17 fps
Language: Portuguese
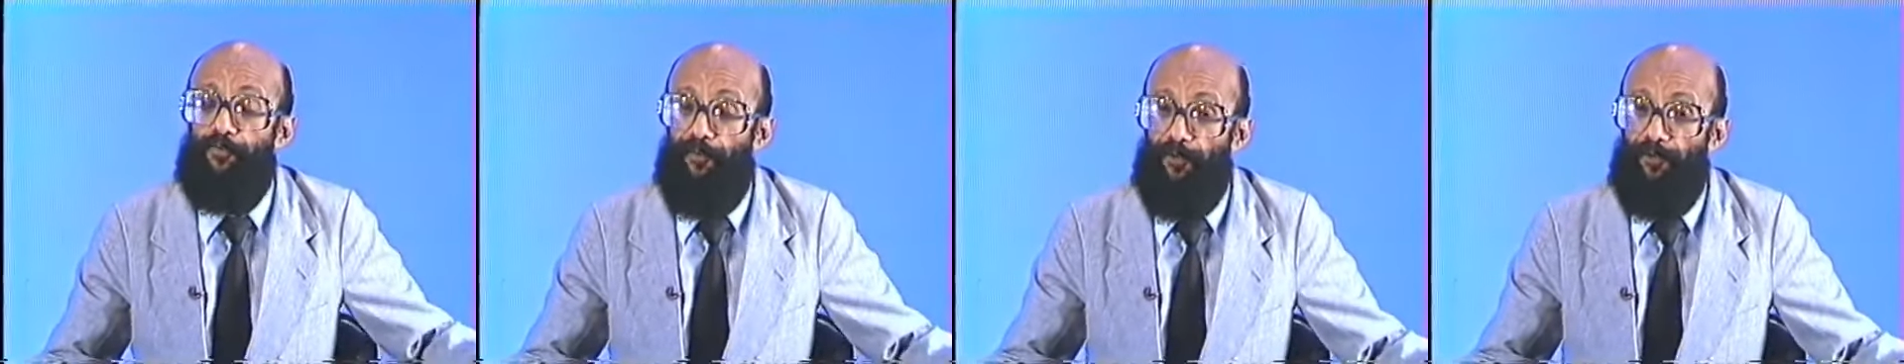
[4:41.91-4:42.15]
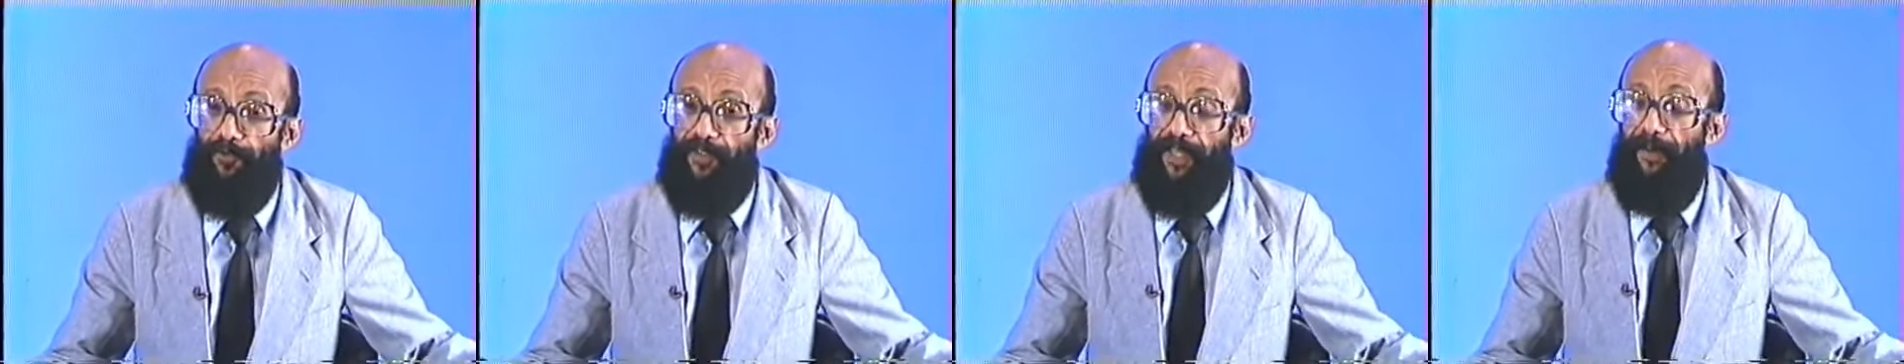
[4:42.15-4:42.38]

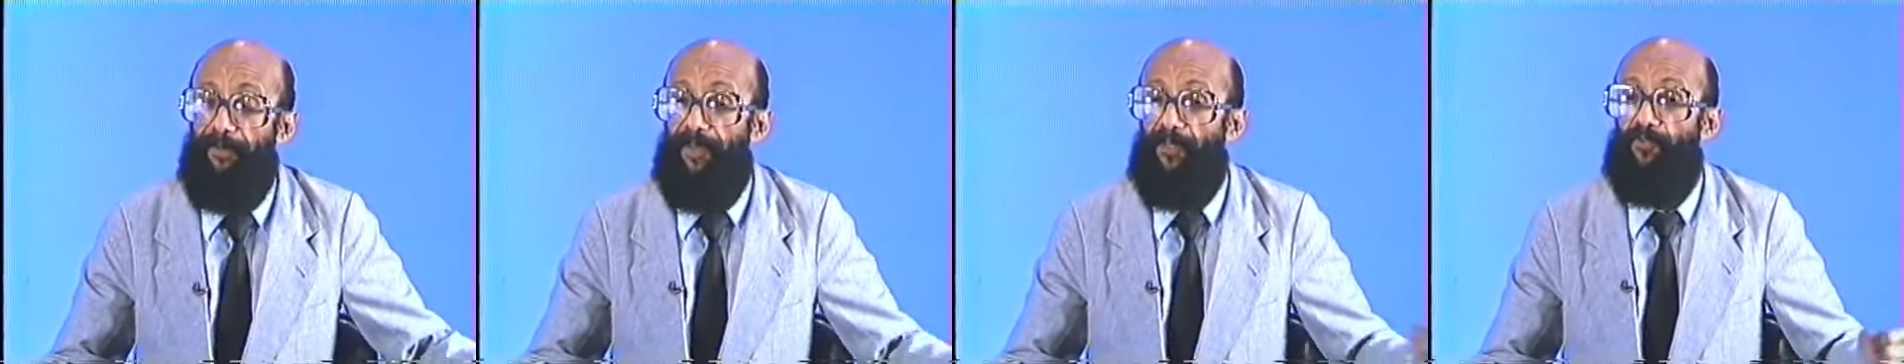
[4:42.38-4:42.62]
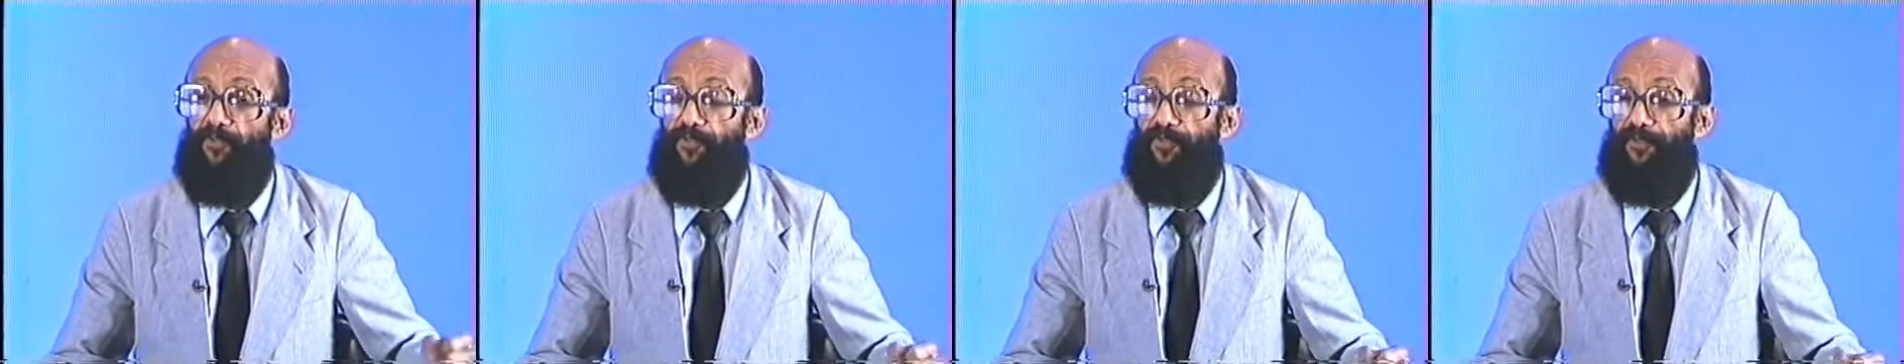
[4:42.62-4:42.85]

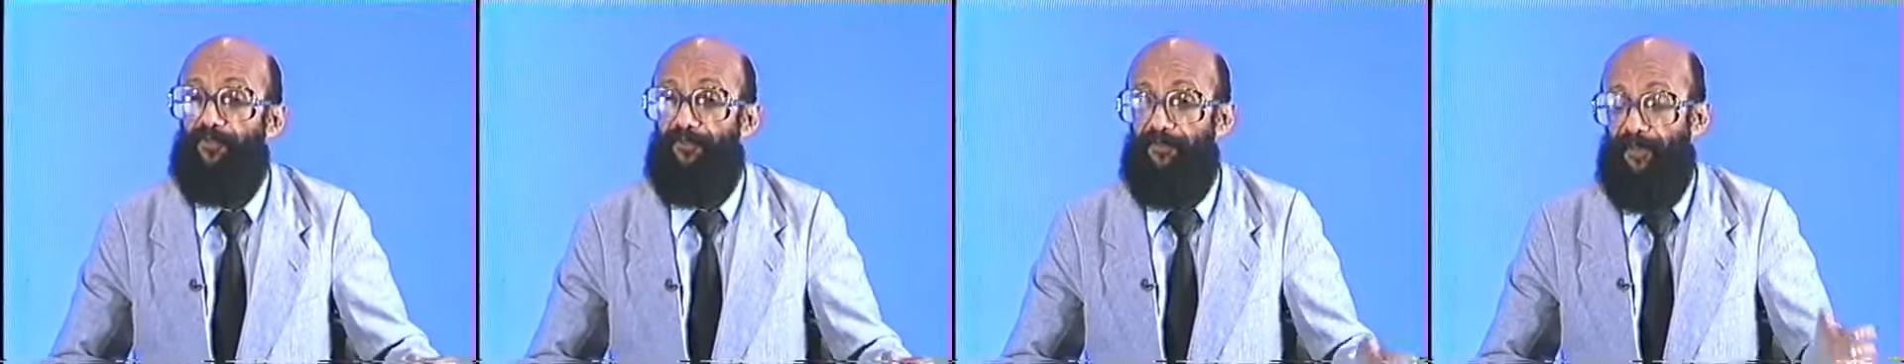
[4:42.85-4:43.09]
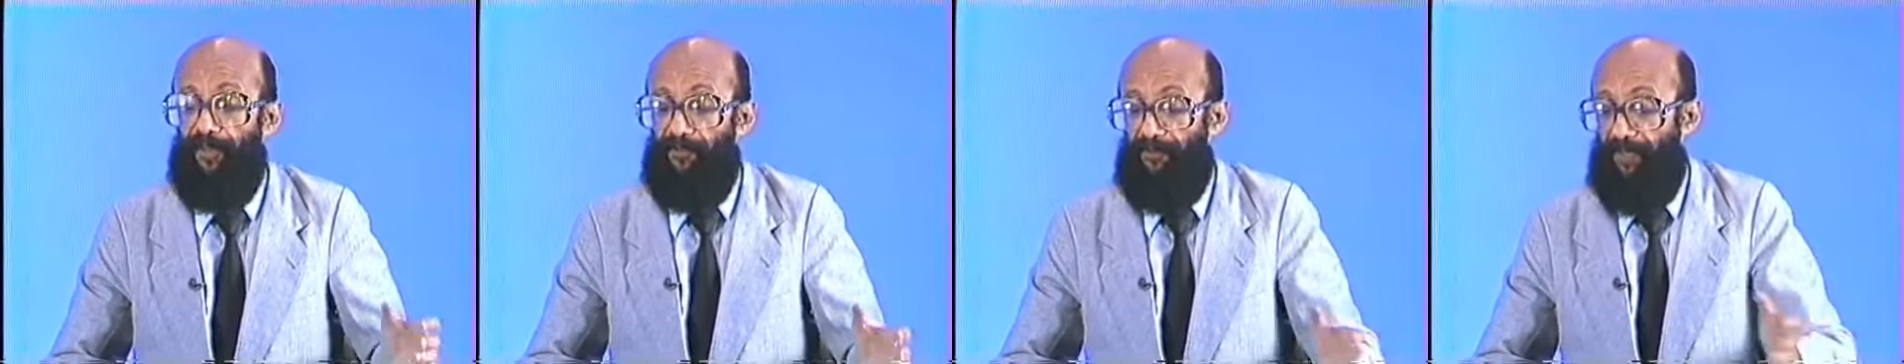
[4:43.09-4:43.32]
pronunciamentos
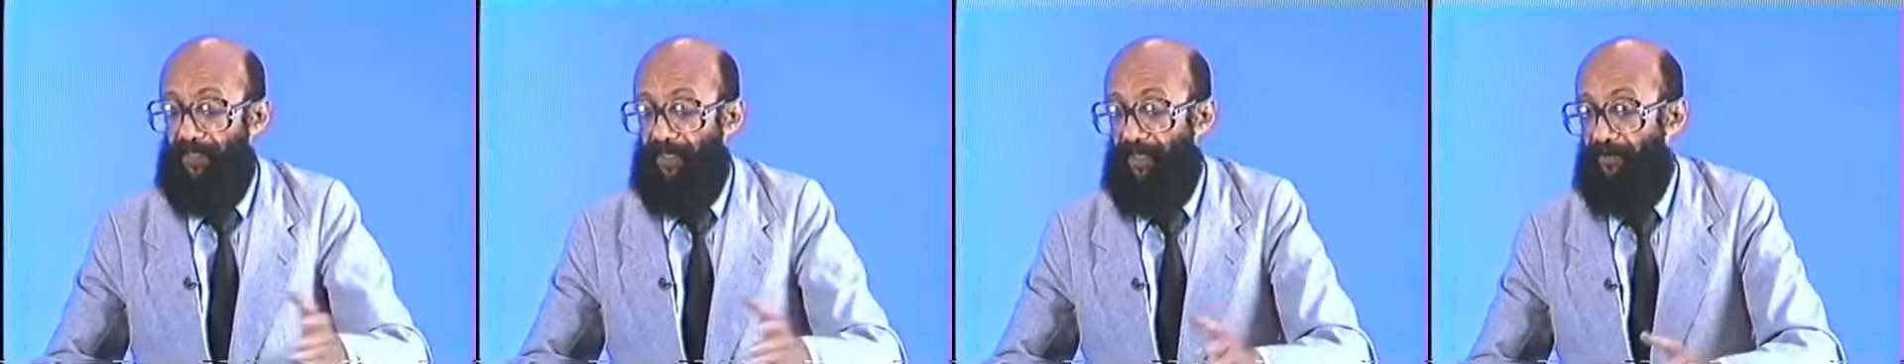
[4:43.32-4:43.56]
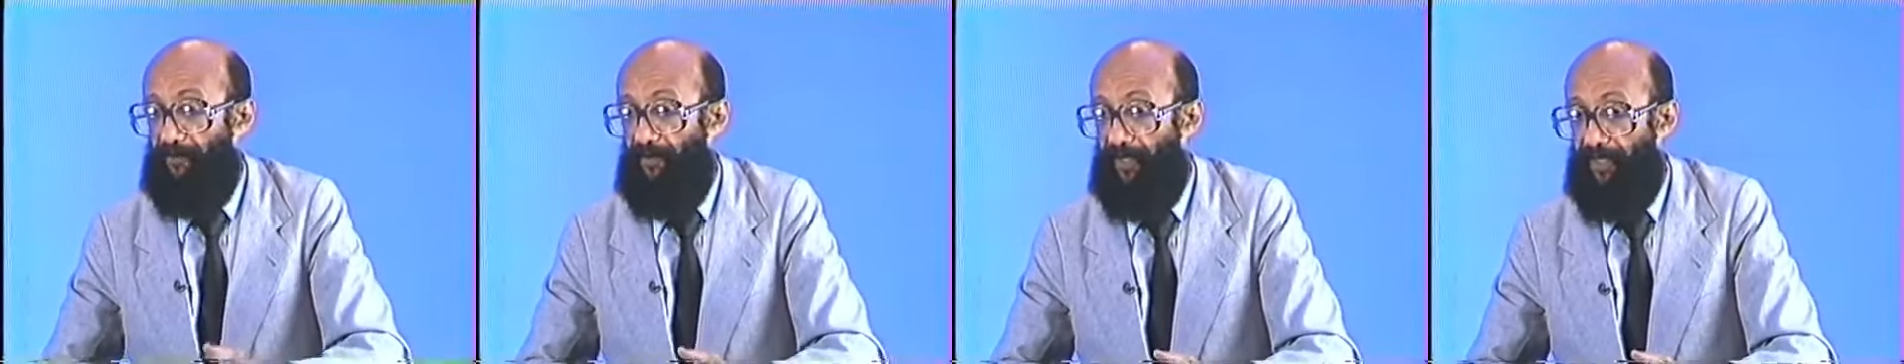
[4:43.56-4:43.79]
feitos
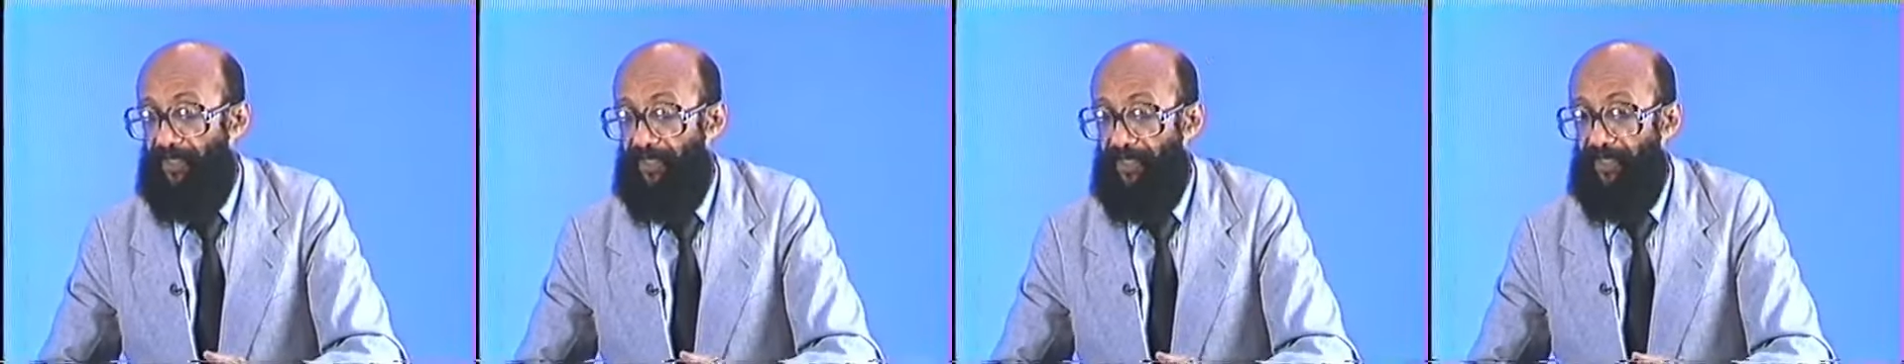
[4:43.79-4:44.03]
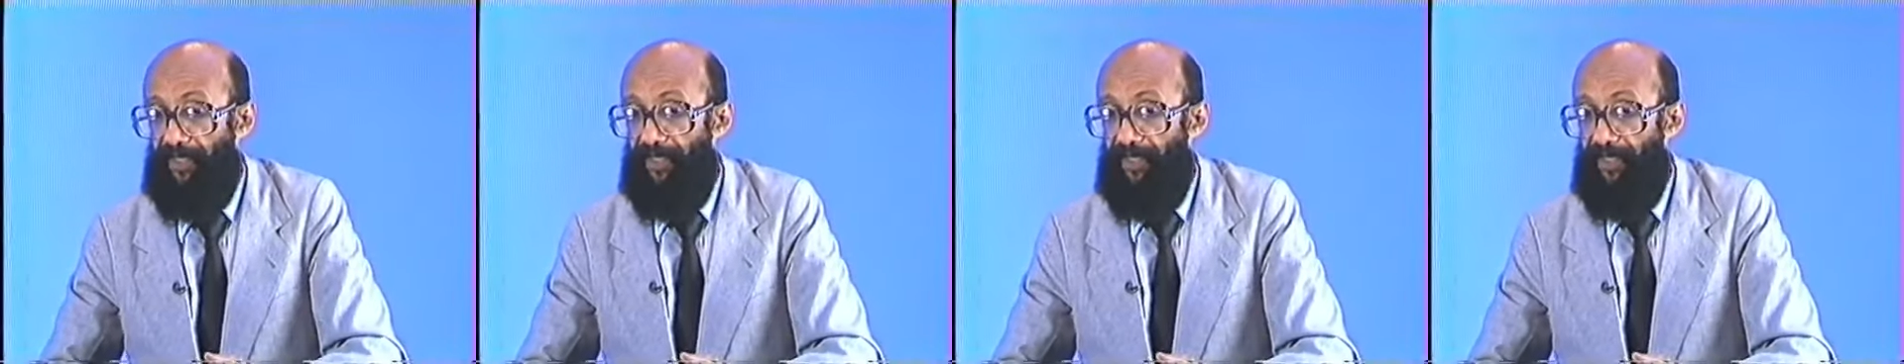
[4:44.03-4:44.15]
até agora